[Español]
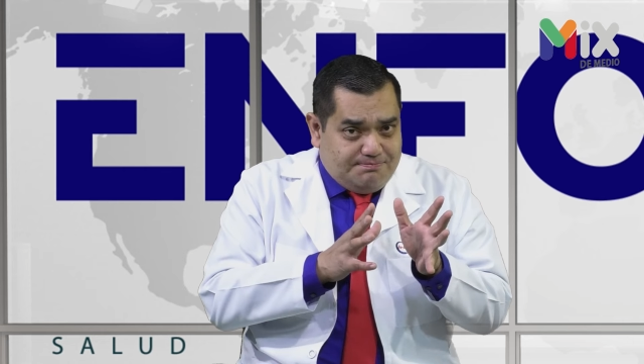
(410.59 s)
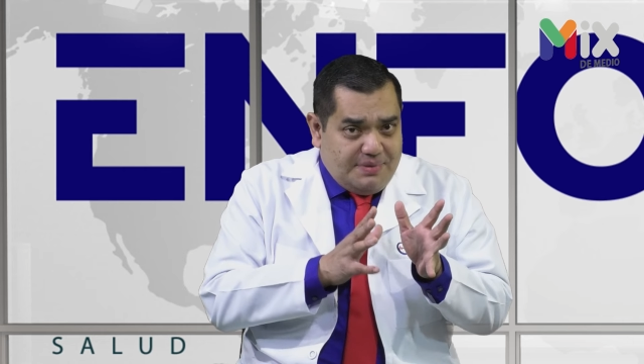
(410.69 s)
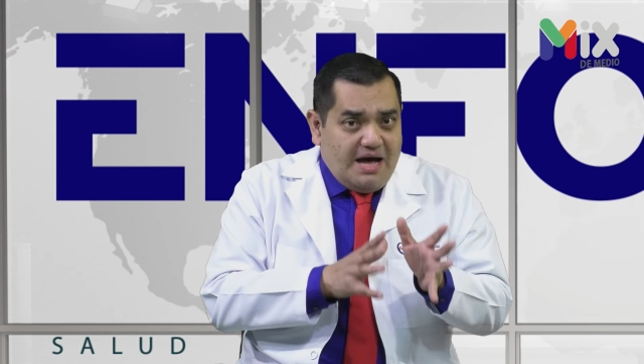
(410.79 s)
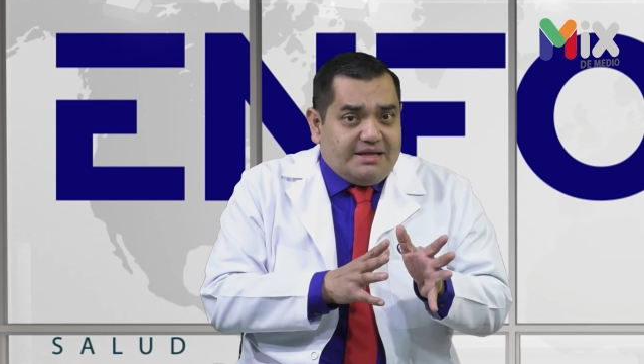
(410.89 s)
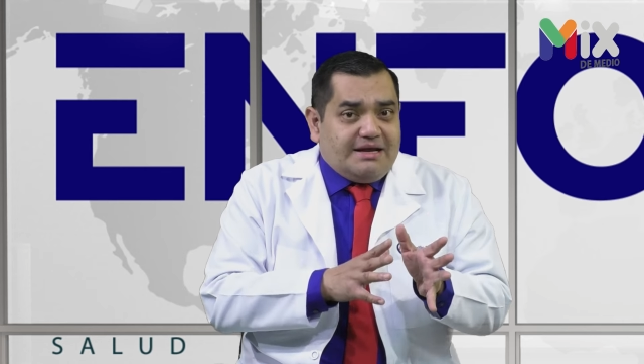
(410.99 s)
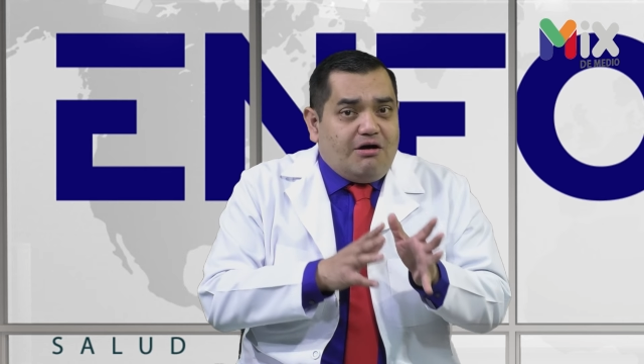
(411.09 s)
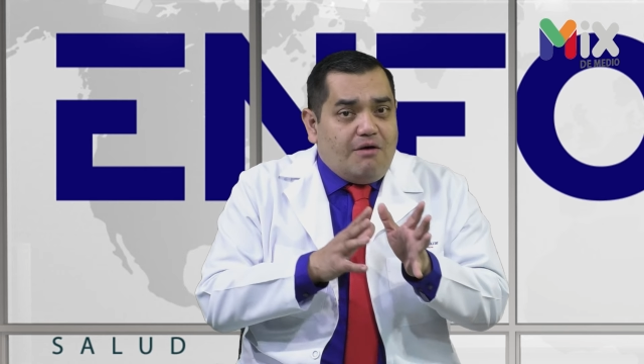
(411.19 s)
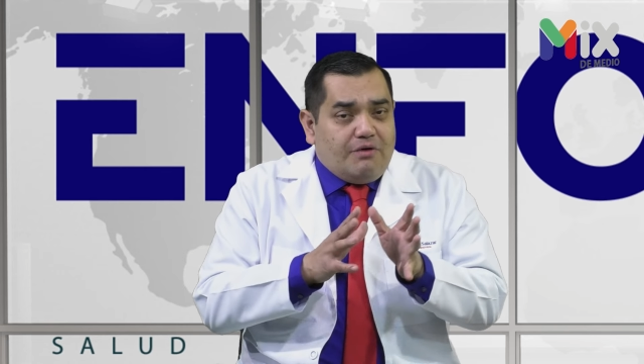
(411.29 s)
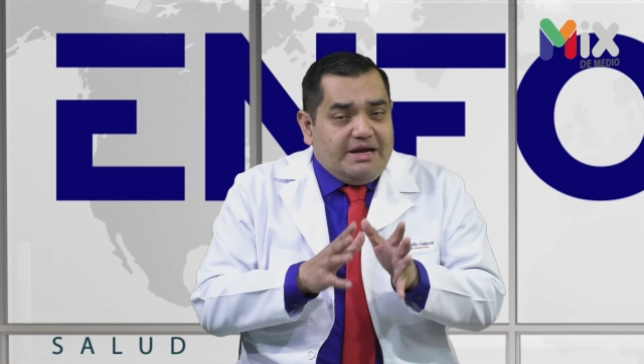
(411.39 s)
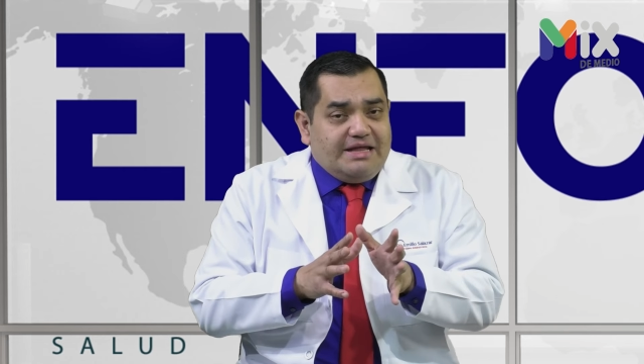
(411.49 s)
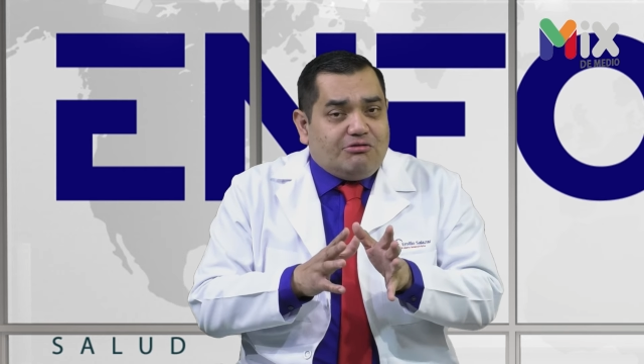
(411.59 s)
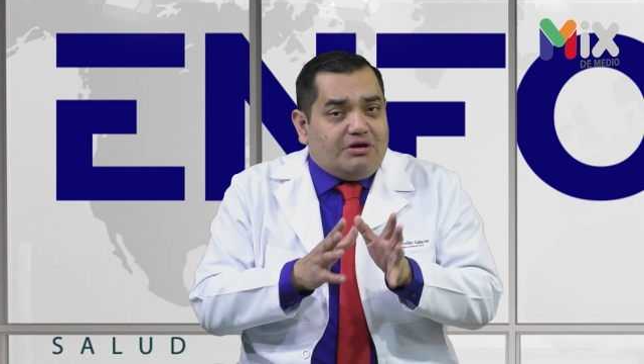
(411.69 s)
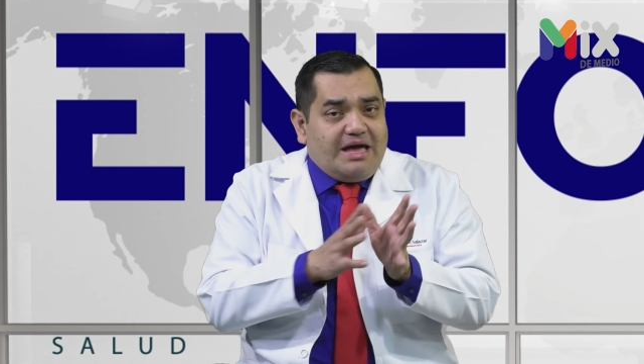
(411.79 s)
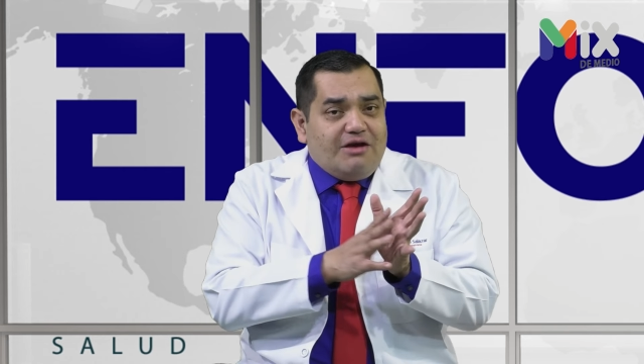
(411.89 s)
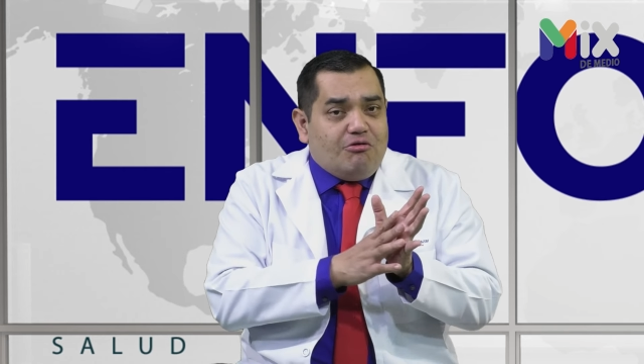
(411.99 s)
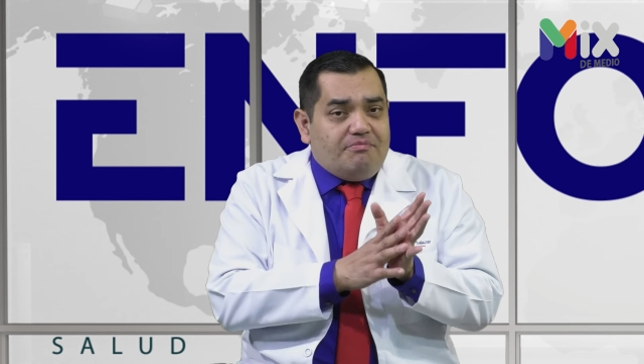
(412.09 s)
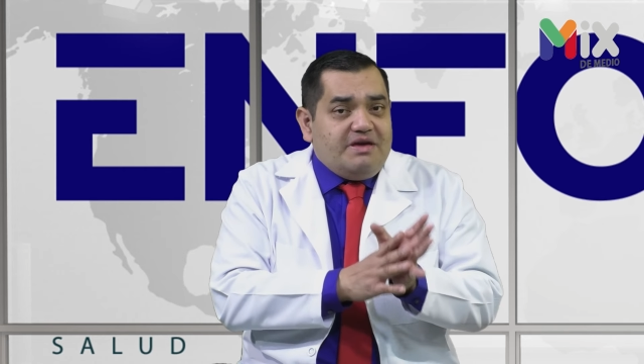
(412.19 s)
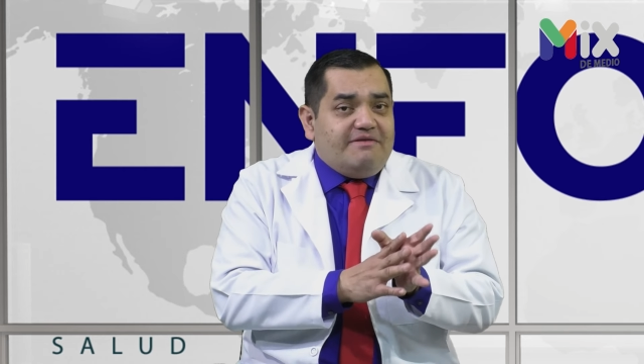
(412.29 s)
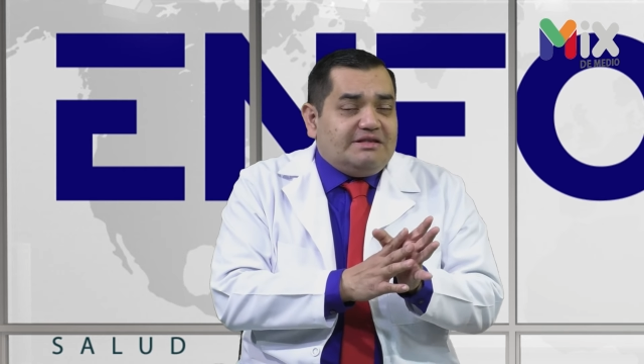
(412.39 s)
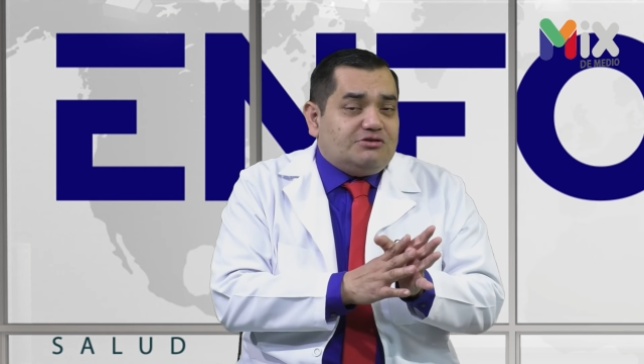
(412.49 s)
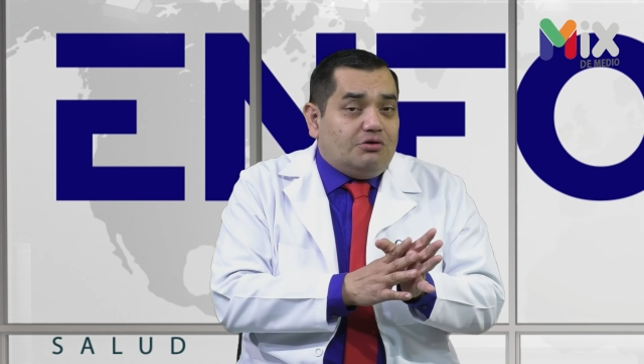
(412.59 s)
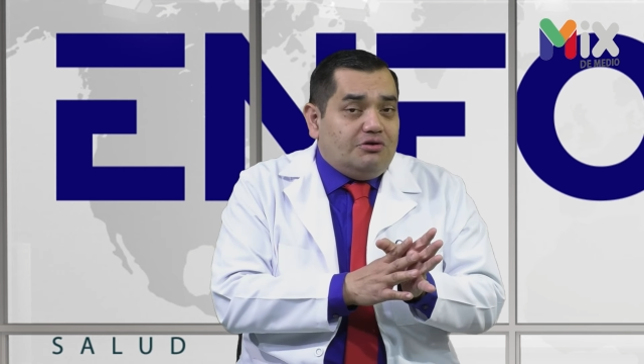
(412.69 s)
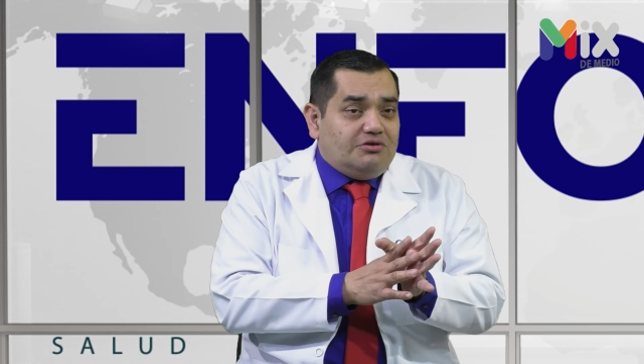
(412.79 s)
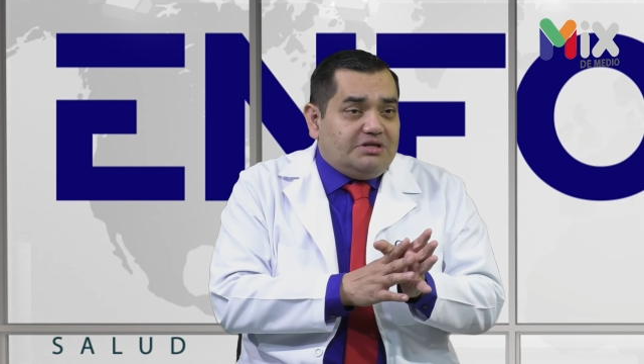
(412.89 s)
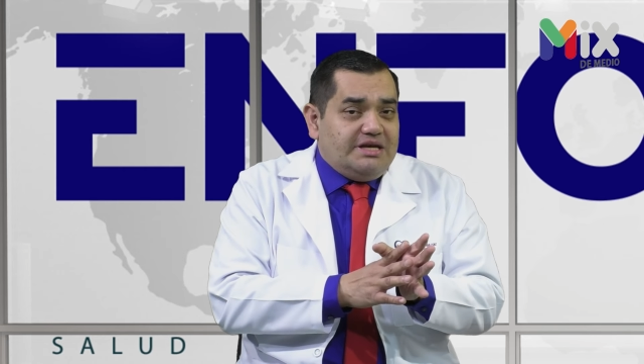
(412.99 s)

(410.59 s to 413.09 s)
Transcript: padres o abuelitos que ellos viven solos